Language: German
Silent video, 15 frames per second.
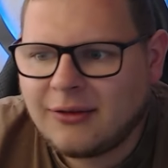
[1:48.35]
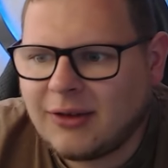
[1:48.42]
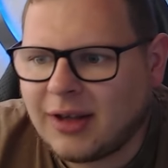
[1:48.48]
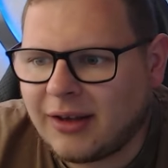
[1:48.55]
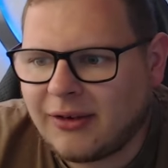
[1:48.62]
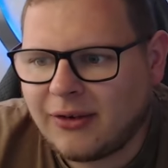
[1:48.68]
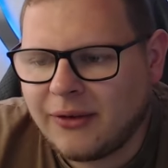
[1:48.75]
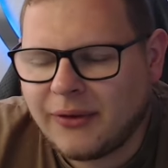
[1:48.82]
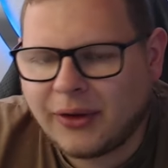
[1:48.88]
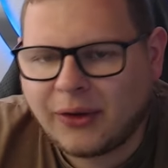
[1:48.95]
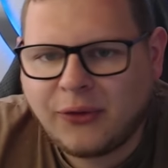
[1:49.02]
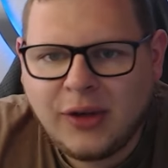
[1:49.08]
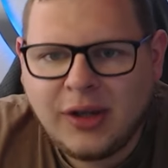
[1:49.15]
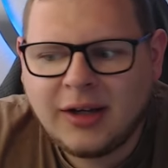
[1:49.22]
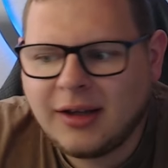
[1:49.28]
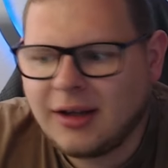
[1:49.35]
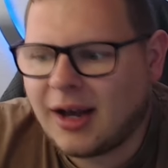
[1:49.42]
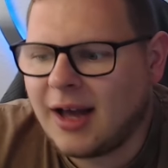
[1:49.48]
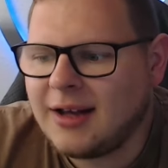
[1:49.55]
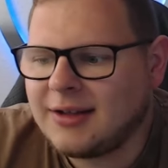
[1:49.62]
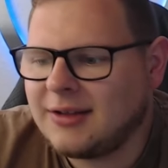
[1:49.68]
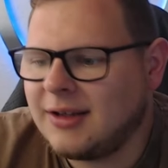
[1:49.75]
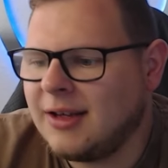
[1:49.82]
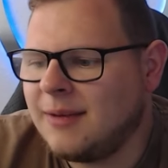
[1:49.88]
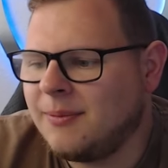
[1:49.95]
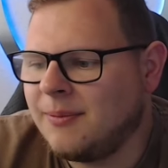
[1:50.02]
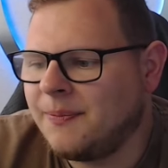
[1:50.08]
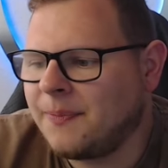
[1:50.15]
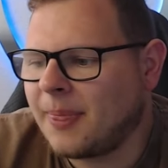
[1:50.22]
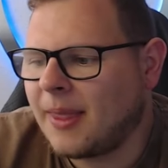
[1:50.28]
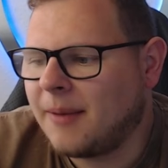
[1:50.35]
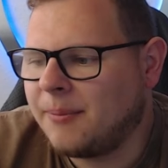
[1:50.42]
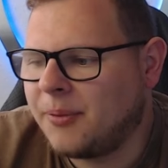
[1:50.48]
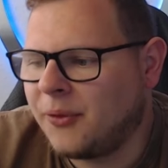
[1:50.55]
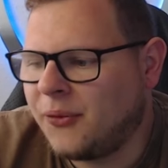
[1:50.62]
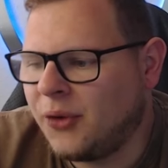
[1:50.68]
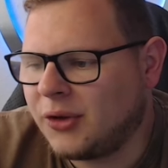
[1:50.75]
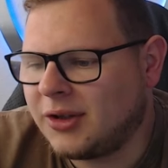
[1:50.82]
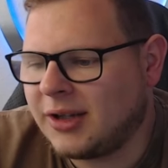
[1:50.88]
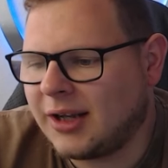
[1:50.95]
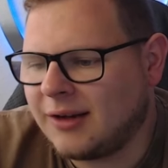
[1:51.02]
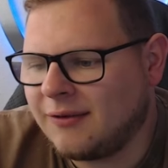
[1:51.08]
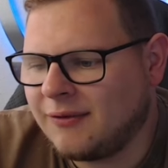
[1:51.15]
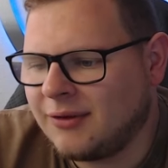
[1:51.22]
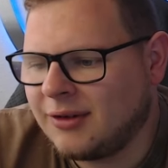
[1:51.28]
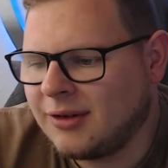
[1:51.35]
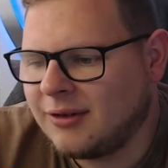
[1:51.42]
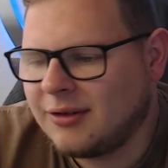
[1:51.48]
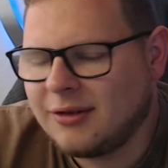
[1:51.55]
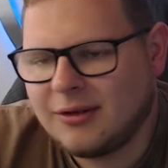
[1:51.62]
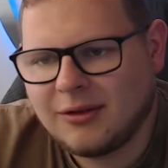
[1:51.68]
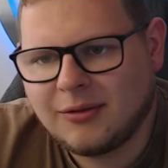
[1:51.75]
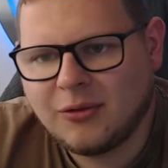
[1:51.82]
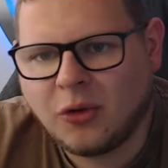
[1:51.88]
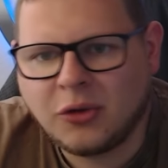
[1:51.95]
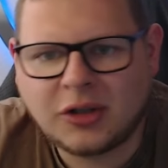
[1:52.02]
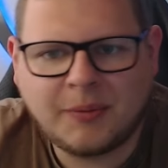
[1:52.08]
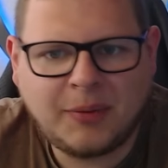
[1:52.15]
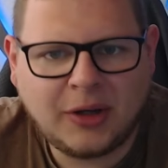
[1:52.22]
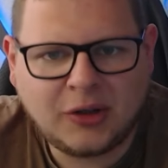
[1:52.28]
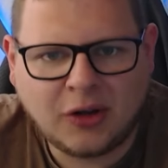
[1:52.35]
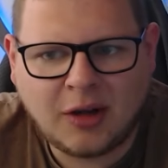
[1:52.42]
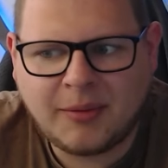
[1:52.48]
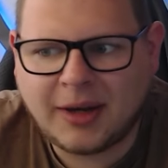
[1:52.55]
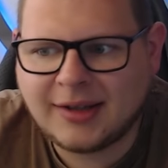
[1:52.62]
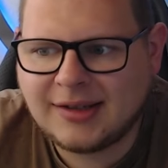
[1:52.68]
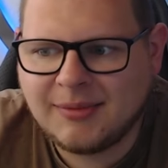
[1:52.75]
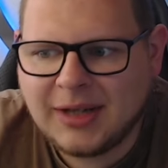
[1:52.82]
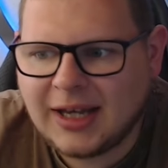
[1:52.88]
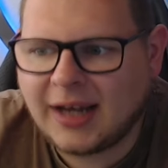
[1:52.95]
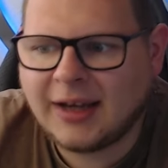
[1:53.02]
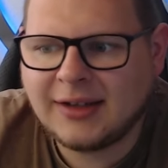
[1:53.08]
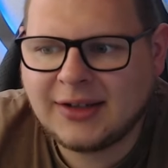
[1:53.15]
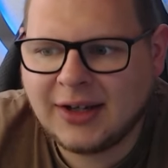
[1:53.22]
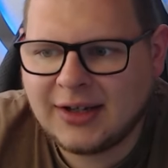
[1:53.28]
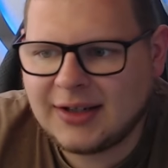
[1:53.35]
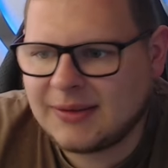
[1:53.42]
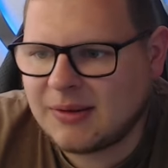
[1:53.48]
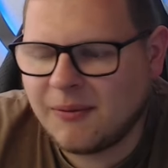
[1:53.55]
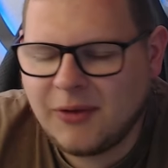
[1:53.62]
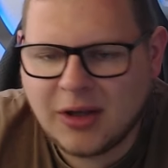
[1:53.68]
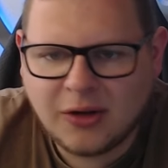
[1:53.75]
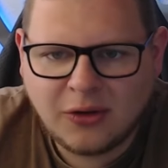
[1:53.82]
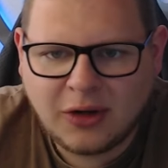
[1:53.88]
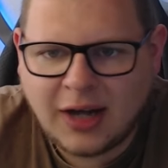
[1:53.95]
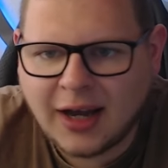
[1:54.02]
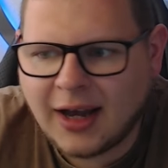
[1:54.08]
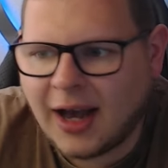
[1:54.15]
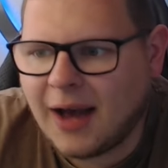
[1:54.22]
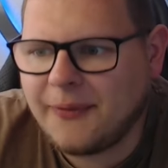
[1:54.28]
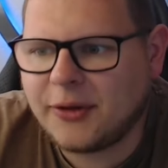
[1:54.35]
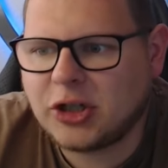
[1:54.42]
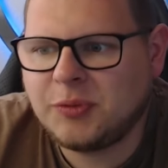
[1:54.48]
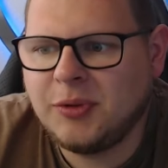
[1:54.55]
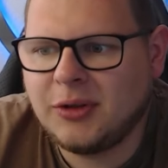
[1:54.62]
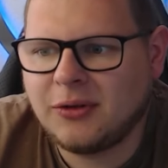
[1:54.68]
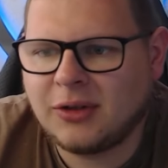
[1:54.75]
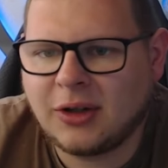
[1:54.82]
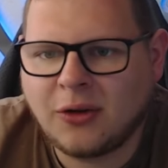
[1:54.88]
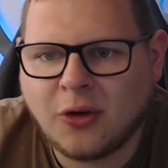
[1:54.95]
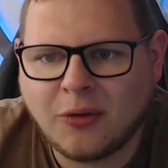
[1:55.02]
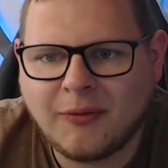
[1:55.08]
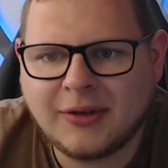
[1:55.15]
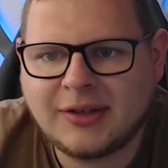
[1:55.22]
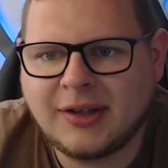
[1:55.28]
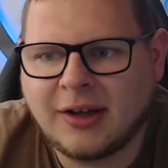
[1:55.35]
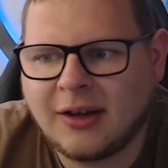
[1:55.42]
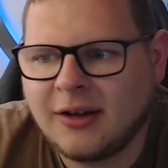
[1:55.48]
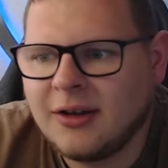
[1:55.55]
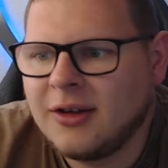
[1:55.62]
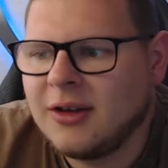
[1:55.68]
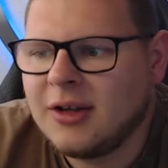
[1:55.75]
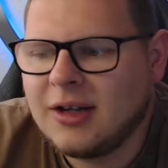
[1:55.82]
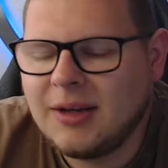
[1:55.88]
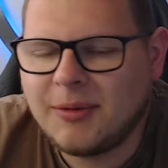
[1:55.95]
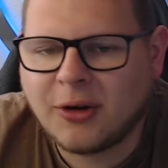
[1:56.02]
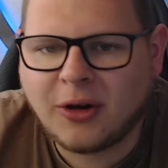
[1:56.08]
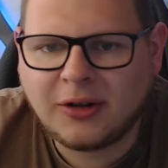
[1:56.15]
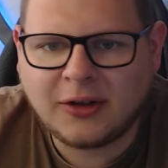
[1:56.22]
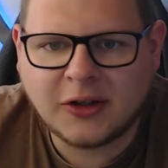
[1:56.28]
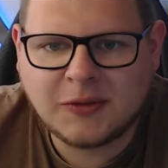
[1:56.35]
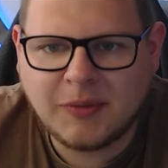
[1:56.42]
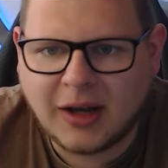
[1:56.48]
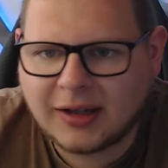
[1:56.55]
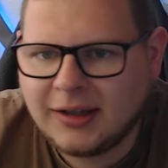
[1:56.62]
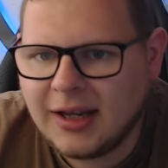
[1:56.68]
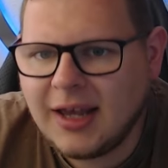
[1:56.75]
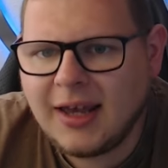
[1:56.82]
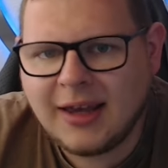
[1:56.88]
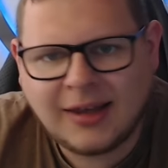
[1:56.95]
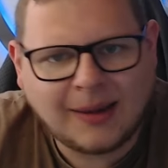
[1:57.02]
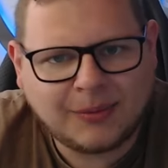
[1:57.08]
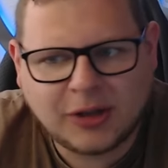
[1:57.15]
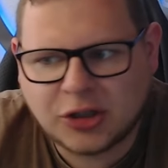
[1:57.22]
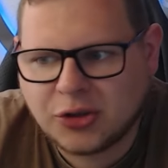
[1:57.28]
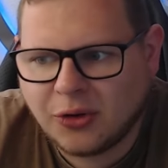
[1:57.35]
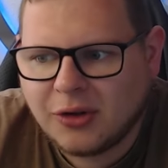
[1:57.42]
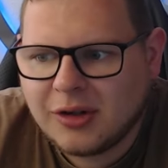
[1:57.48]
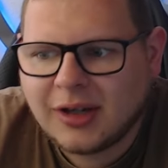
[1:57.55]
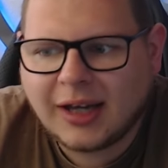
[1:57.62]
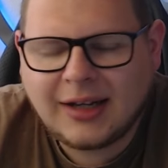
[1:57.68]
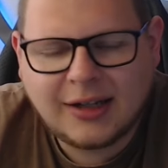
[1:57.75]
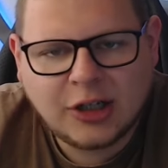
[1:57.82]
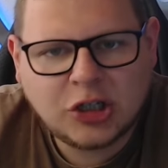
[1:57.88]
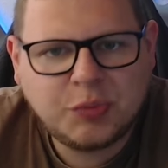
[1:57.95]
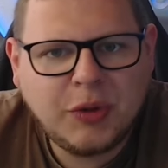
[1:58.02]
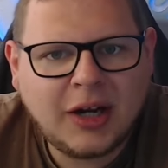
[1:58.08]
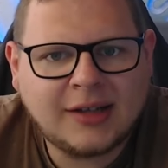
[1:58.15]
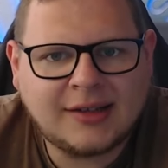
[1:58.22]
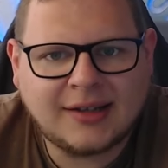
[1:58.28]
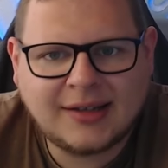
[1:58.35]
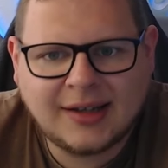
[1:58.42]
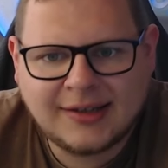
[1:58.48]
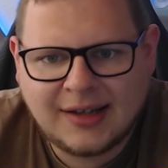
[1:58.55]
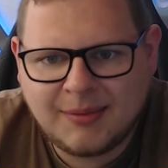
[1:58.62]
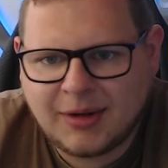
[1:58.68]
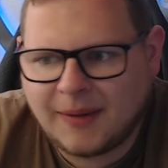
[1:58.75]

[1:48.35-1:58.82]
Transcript: Das, was viele halt eben befürchtet hatten, unter Bernd Hollerbach ist eben nicht eingetreten, dass man wieder nur langen Hafer spielt und dann gucken, was der liebe Gott draus macht. Nee, ich habe da schon einen richtigen Spielansatz gesehen.